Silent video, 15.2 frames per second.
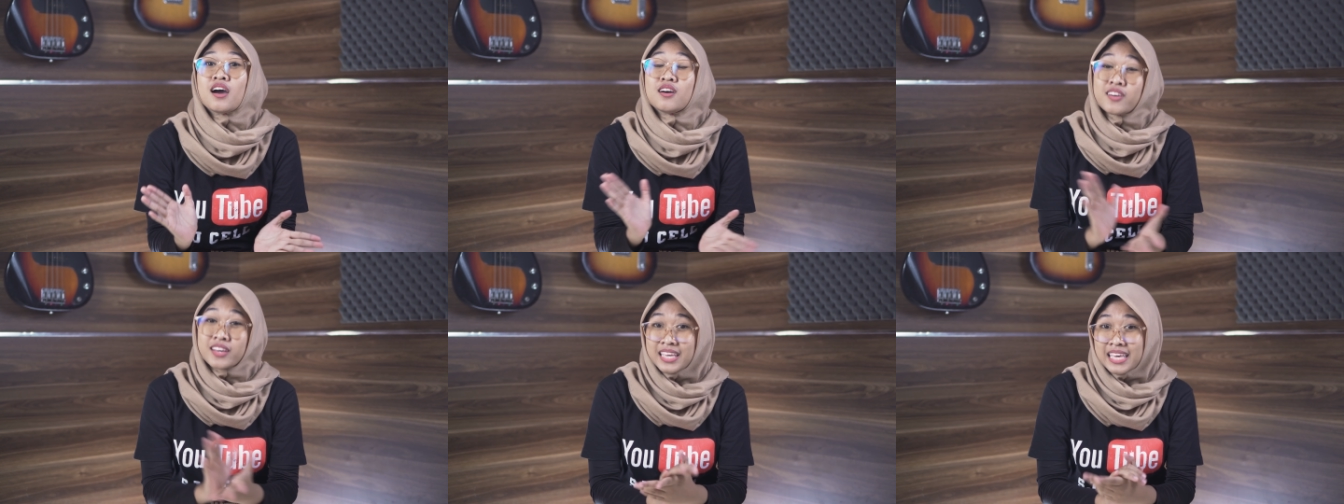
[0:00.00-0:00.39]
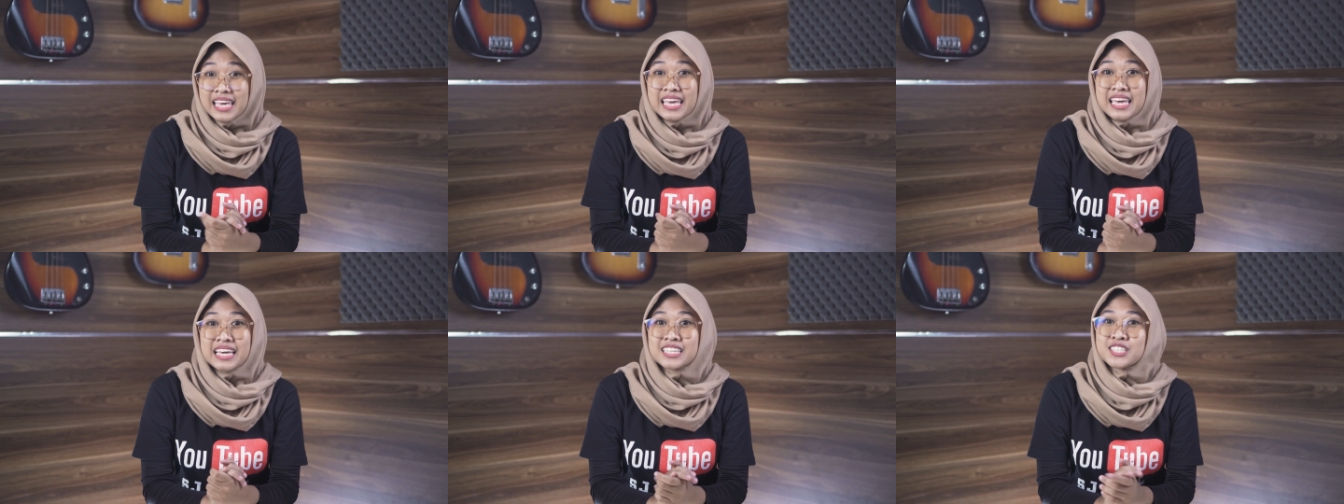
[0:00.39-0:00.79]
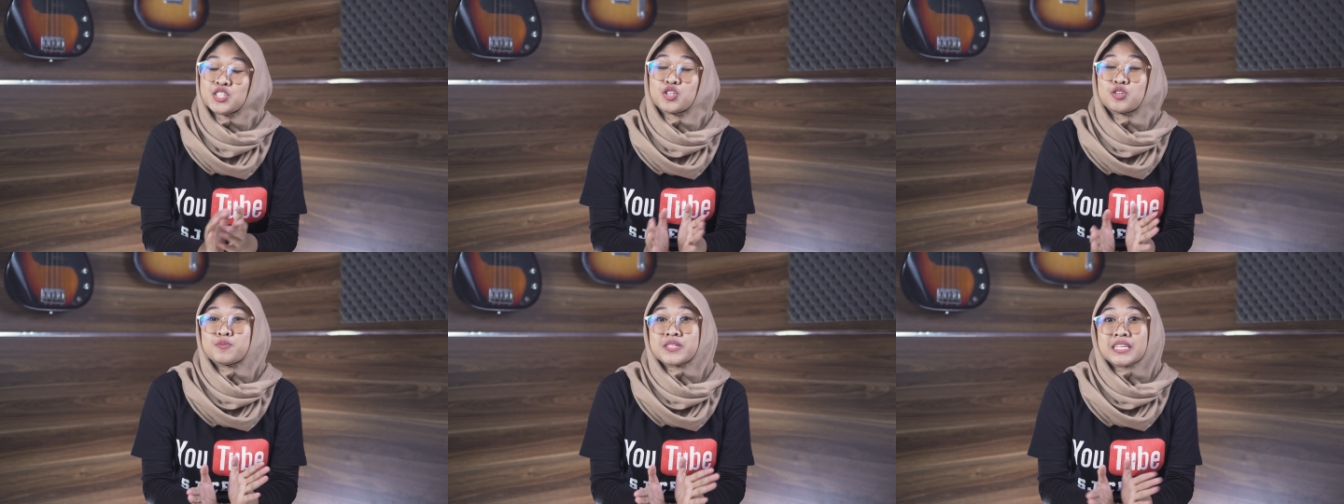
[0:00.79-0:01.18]
Oke,
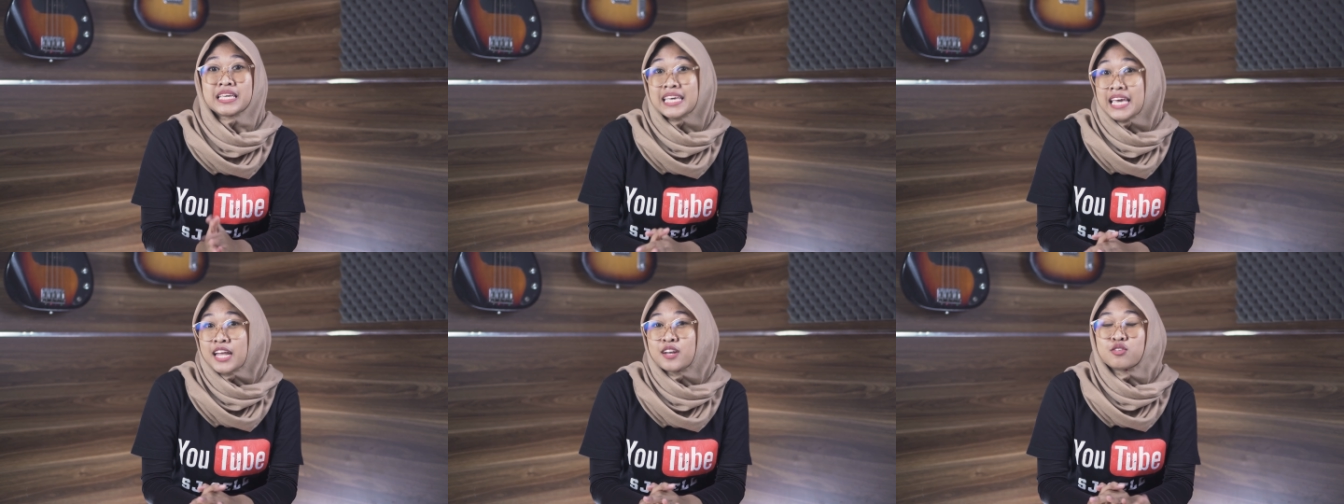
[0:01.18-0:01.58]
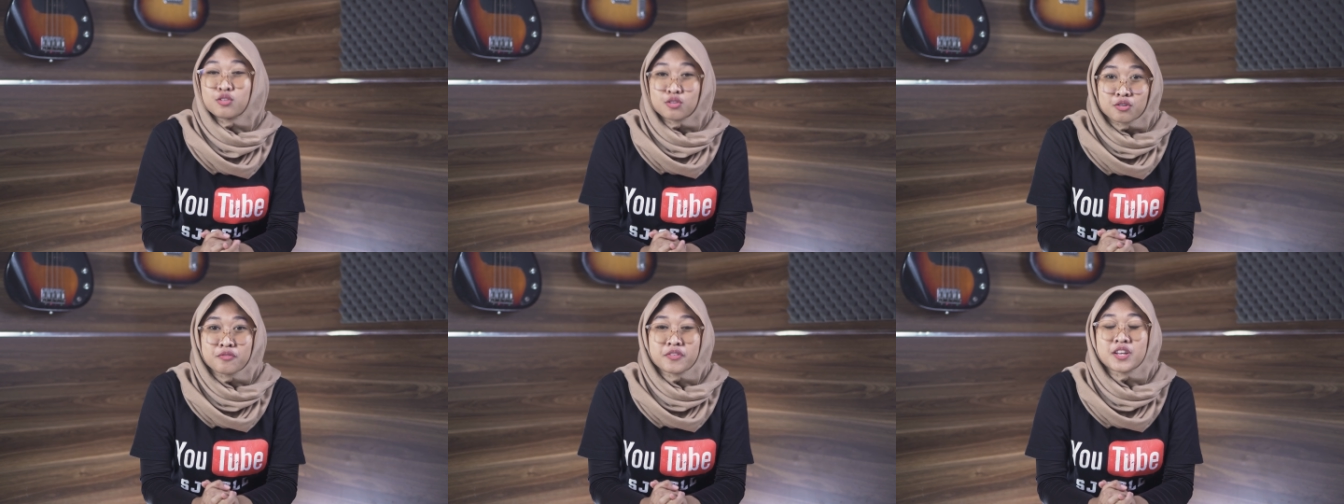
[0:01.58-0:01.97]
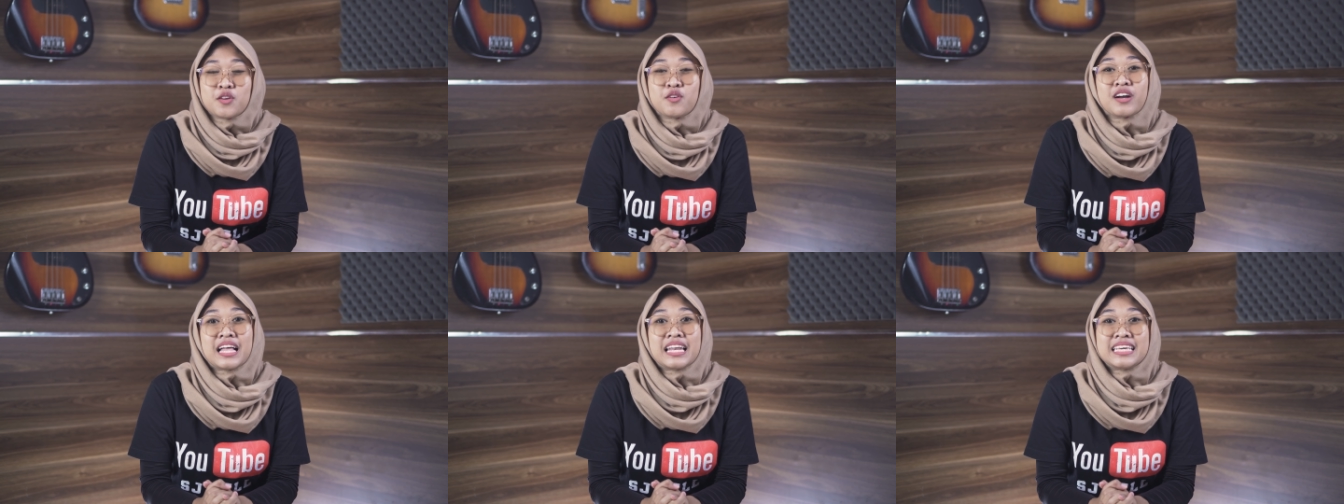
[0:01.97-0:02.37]
cukup sekian dulu
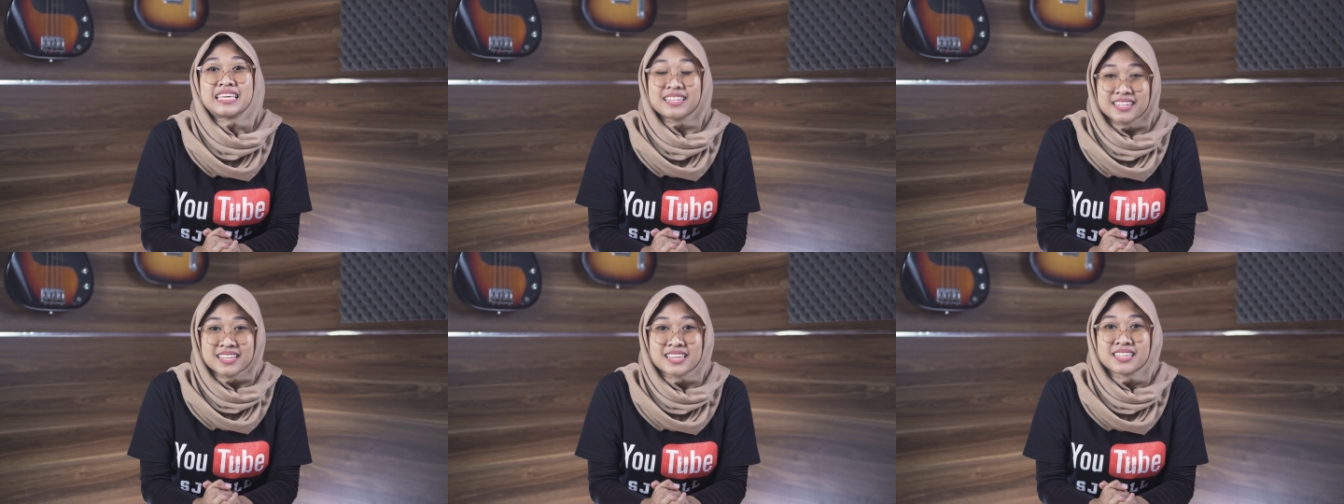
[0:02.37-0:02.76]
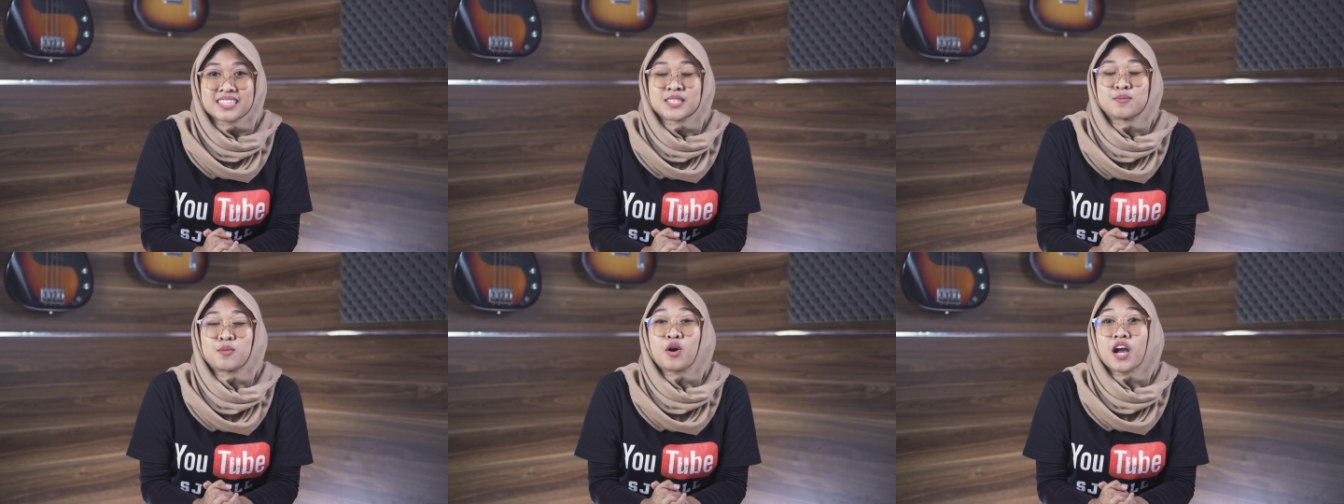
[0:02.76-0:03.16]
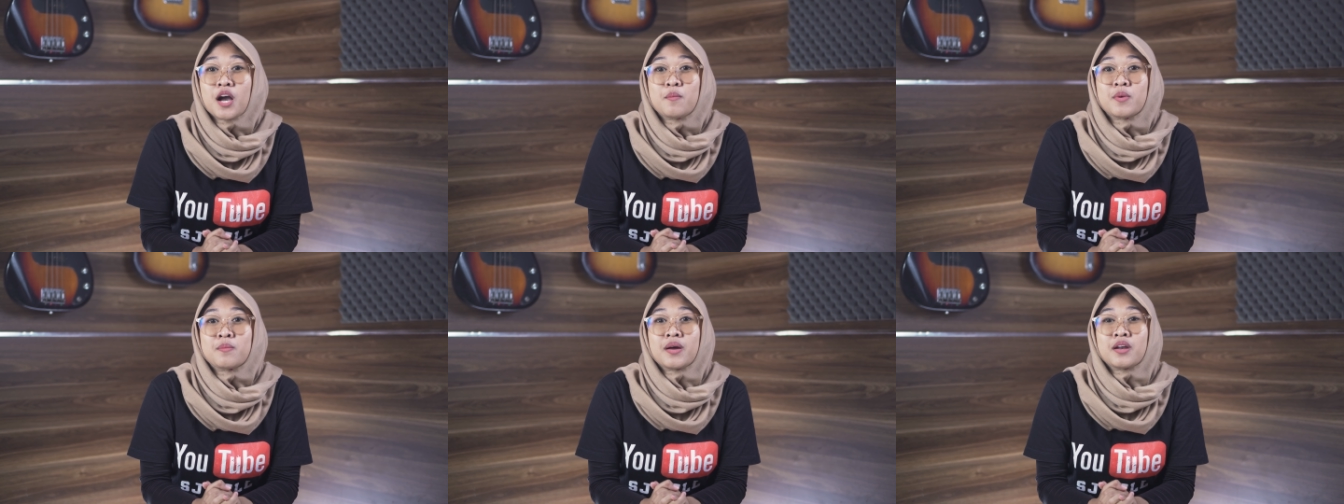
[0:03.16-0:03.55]
video kali ini.
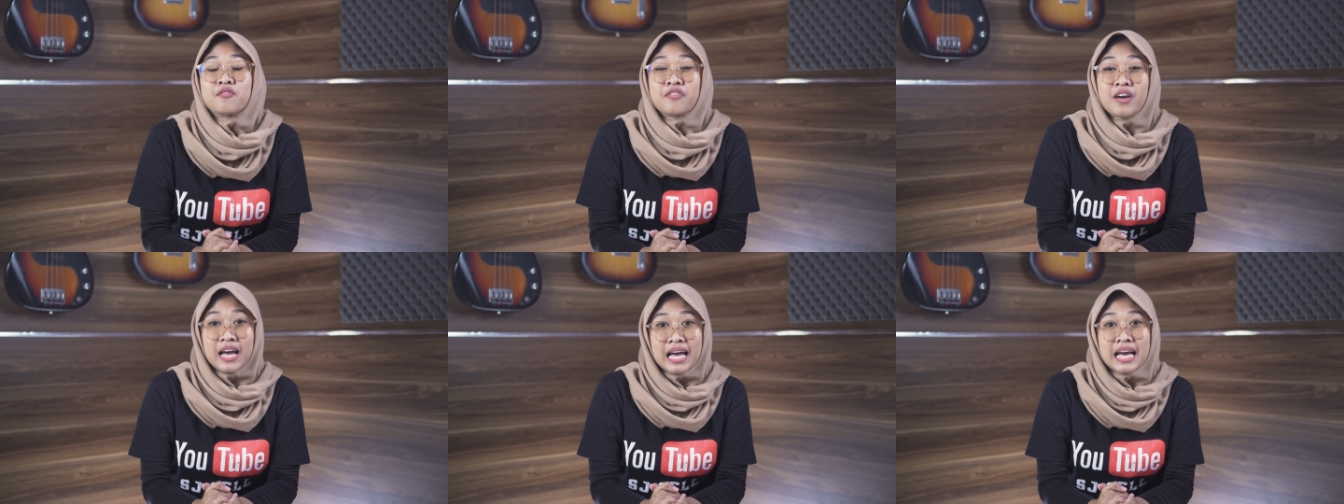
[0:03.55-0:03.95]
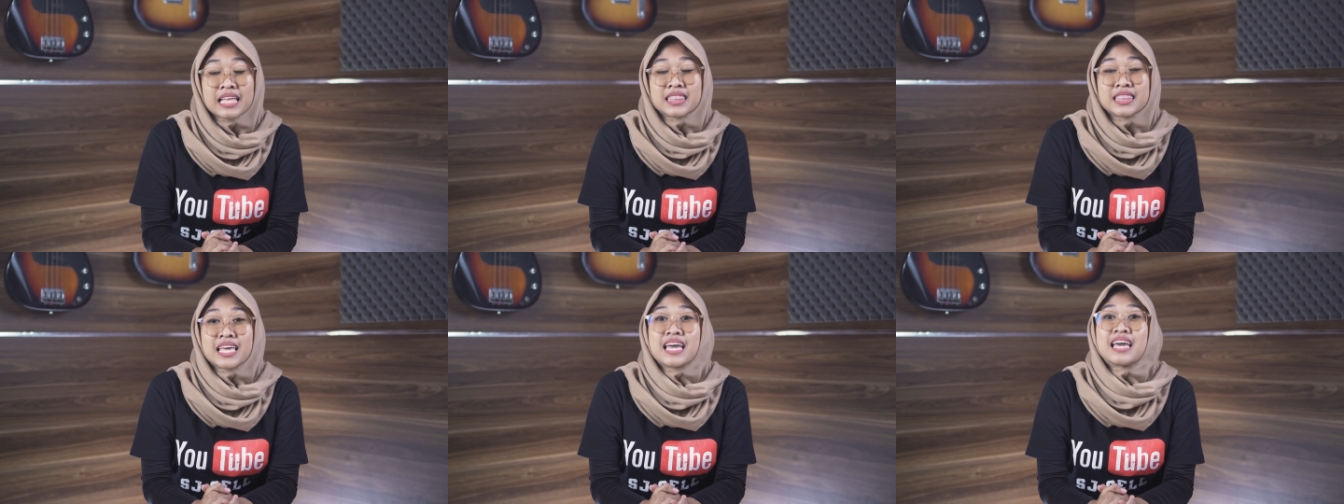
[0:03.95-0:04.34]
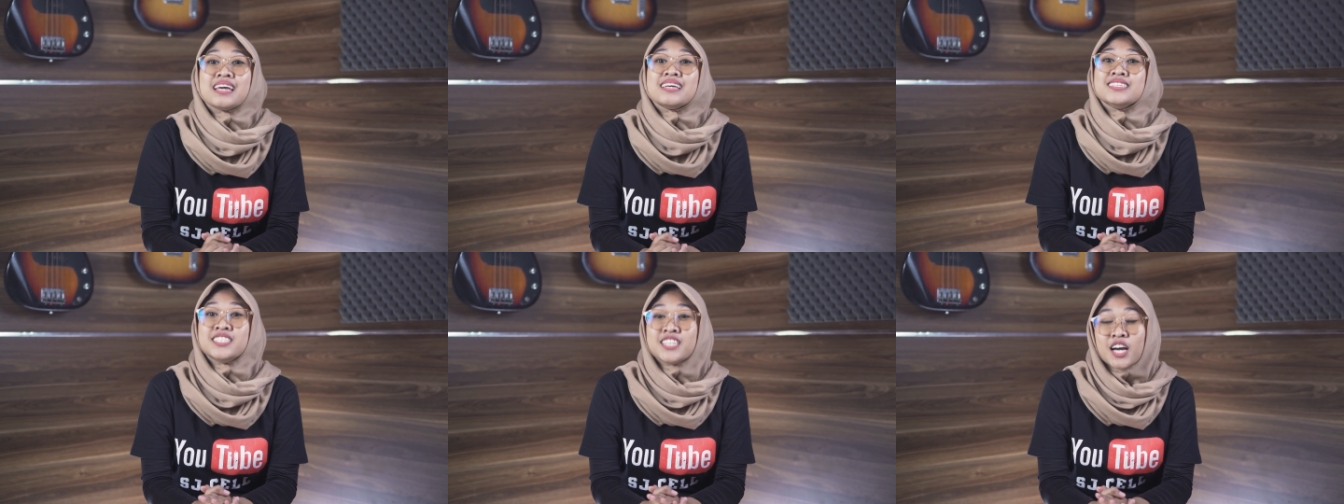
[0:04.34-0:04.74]
Semoga bermanfaat.
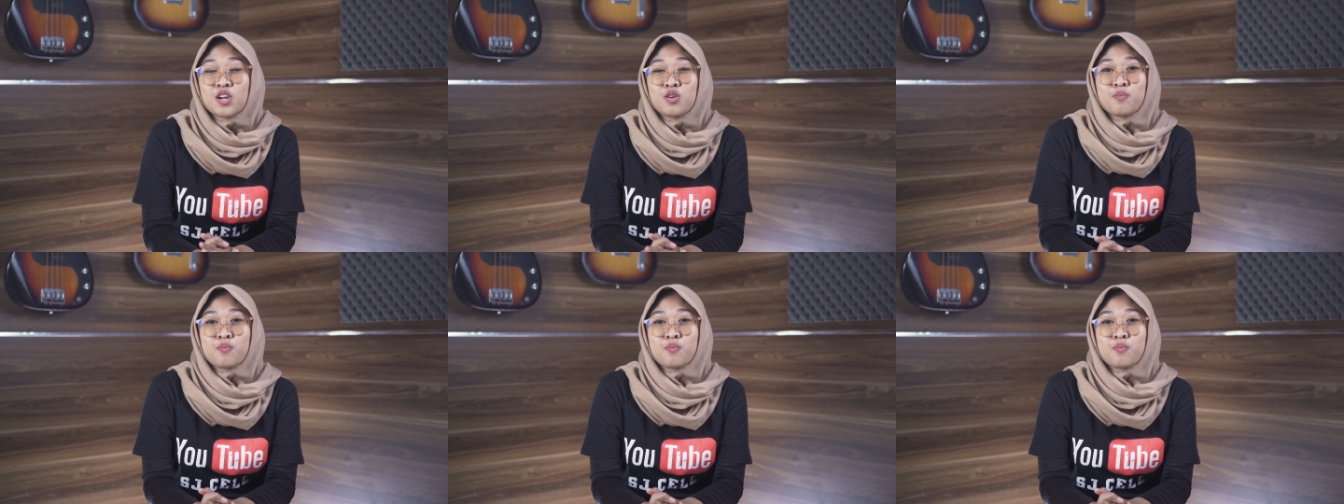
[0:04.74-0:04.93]
Jangan